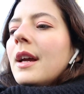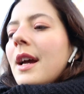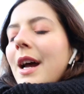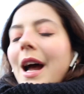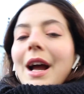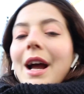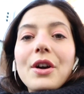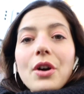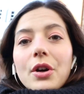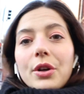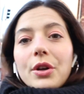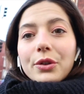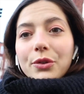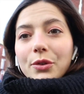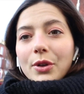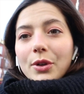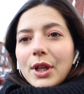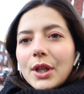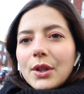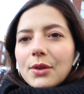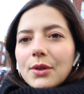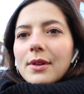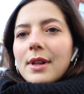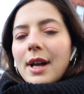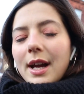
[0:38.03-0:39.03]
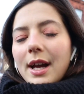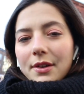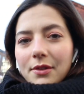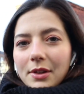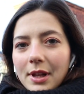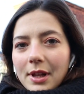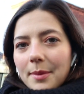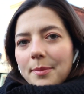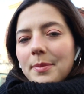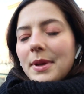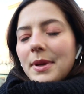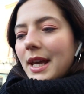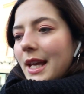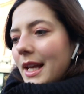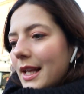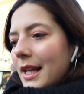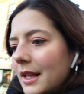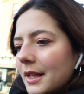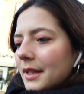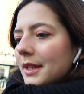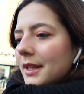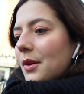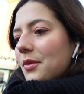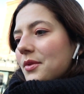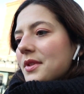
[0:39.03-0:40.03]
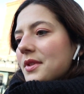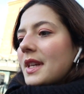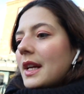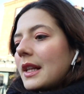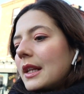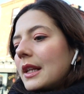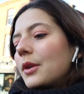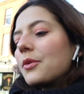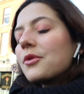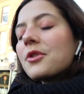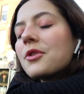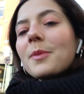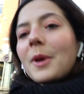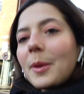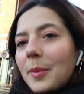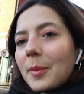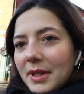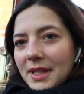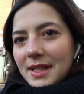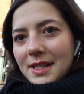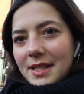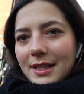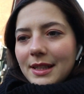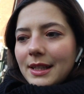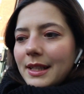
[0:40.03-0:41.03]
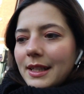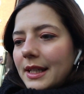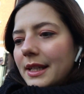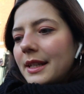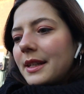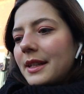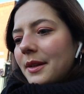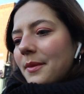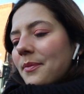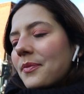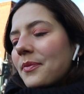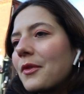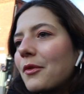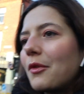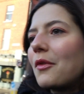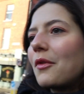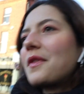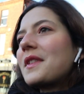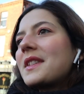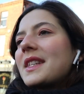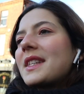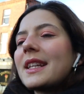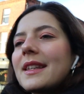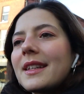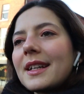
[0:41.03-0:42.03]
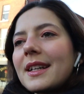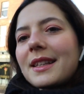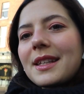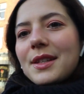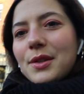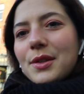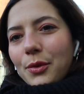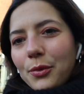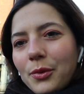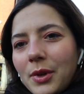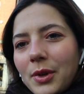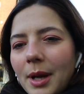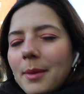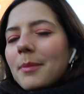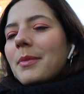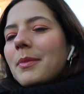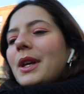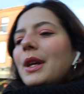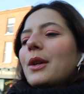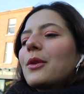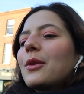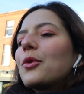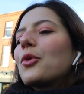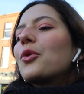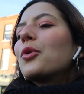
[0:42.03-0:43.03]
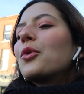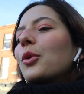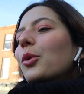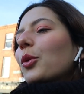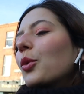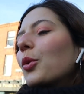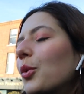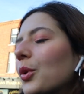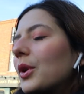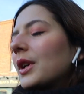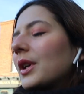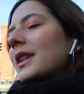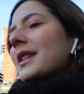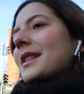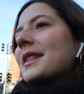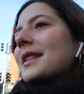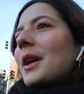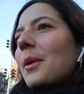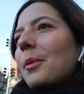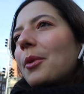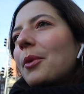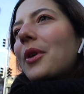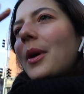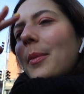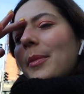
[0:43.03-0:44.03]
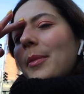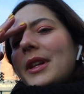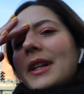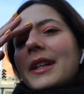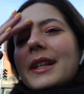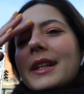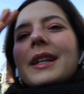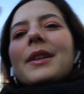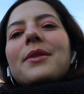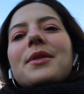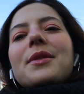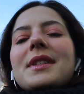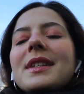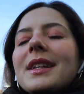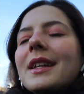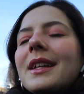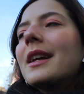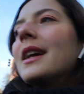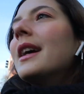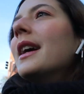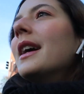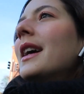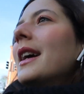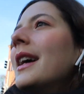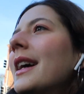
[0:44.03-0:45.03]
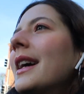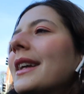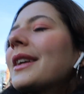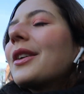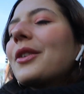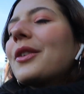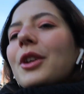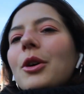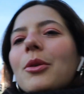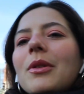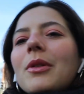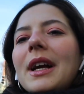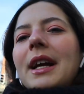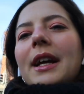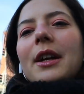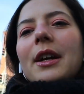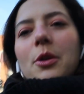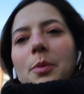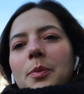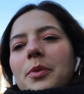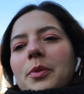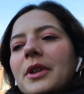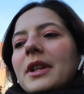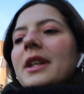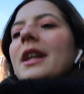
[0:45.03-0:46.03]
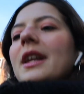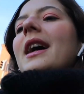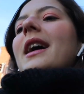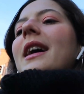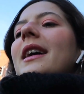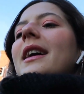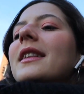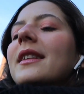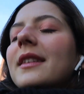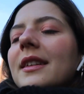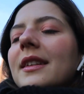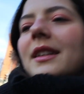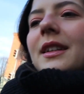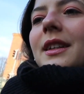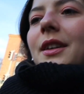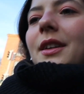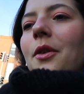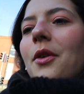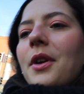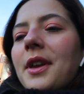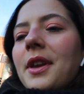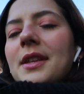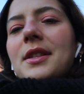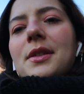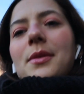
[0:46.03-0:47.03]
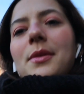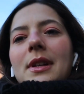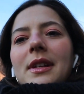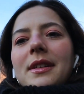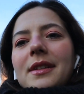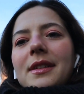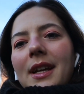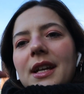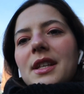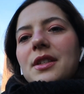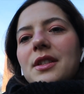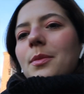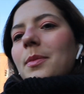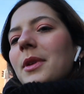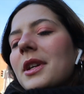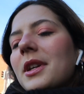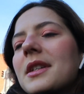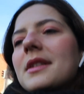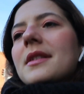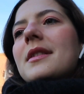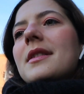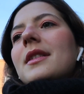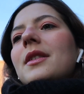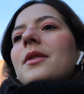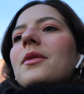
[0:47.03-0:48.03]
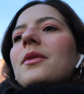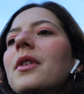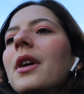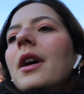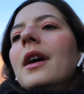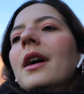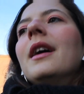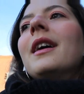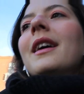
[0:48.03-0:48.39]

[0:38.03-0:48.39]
Agora eu tô indo lá no Labelle, que é o salão de uma brasileira. Vou fazer hidratação do cabelo com o Lucas, que é o meu cabeleireiro assim, que eu não largo por nada. Conheço ele desde o Brasil.